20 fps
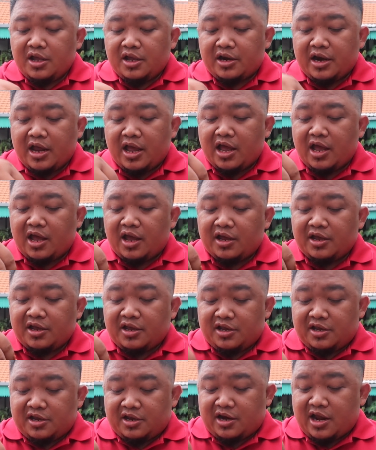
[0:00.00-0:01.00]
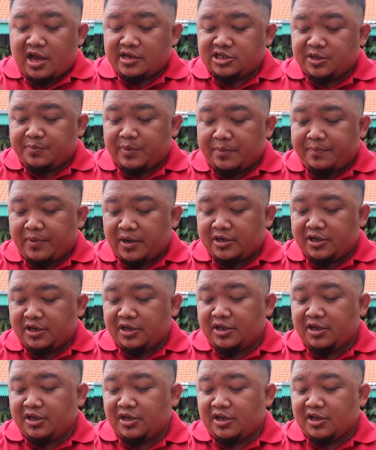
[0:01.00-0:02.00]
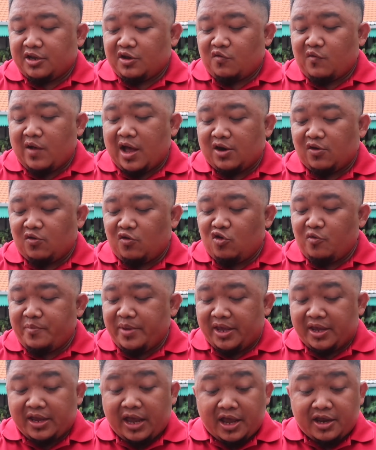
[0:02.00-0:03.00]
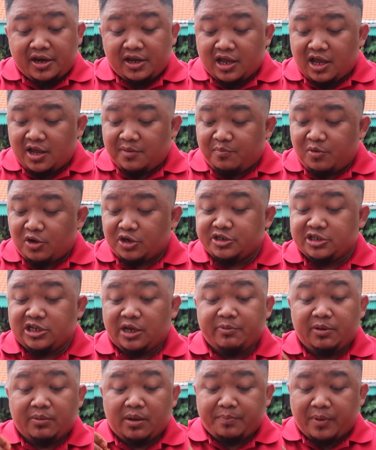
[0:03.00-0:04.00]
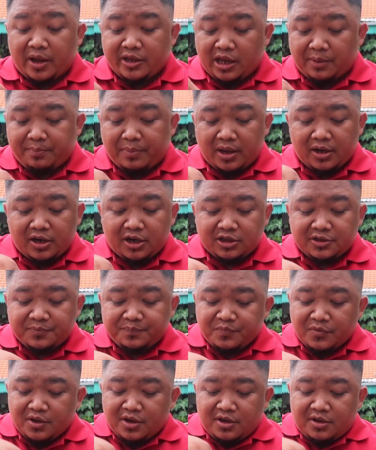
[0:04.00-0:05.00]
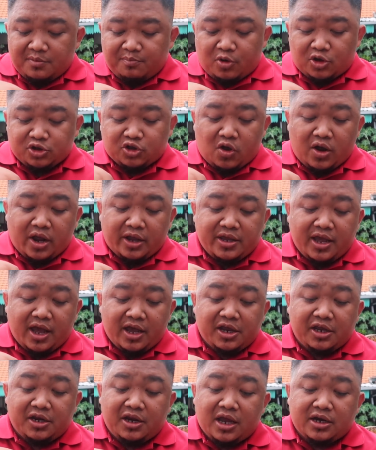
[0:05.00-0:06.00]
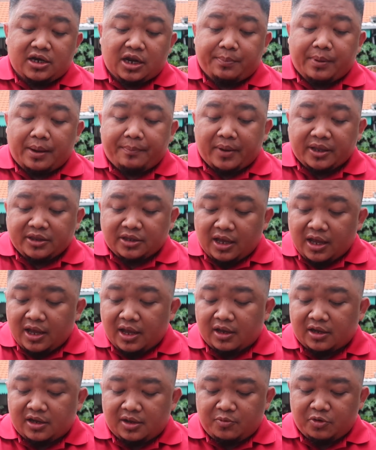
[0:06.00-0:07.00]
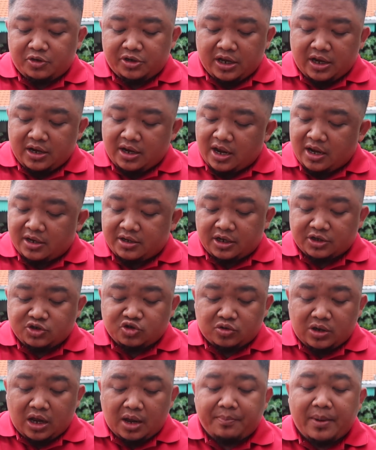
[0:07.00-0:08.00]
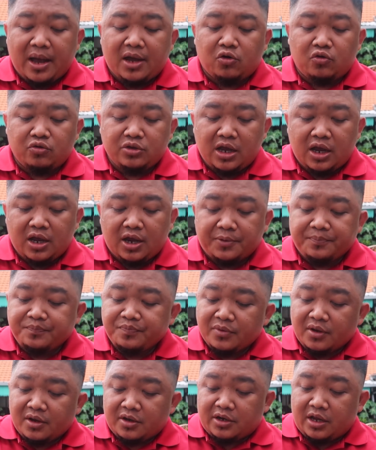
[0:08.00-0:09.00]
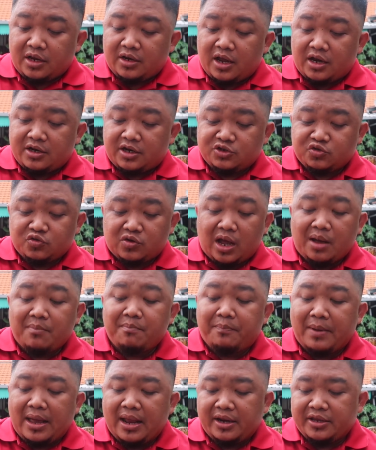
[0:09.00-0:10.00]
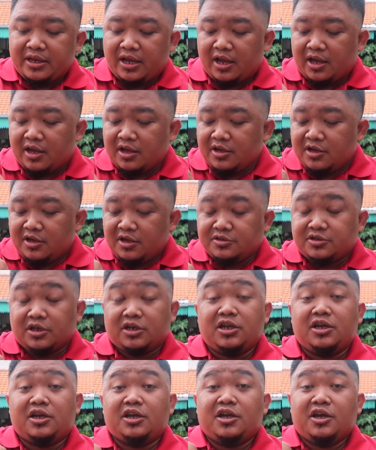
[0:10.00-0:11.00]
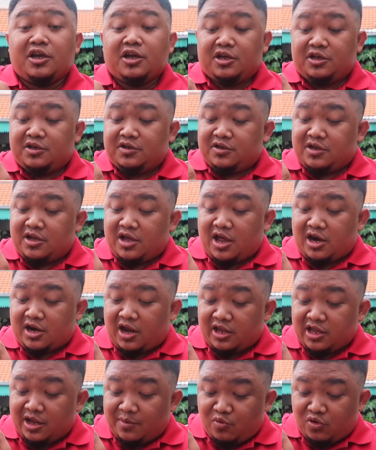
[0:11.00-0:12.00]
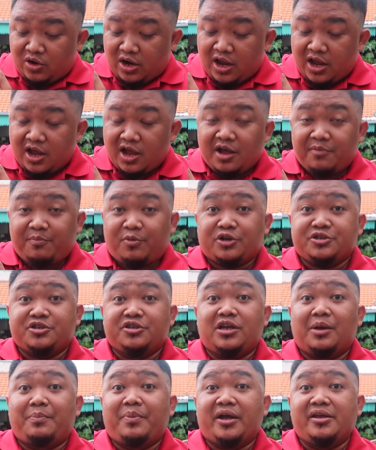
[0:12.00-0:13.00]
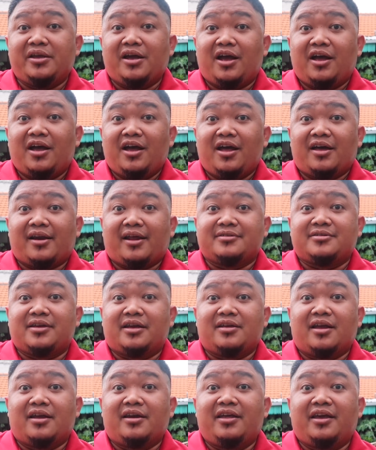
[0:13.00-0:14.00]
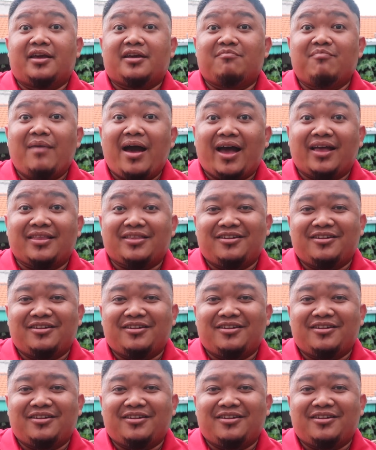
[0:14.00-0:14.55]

Nah, nasi babat di warung Umi Ika ini ya, porsinya memang banyak banget. Potongannya ini ada babatnya, kemudian ada juga parunya, dan ada juga empalnya. Jadi, harganya murah, porsinya banyak, rasanya nikmat.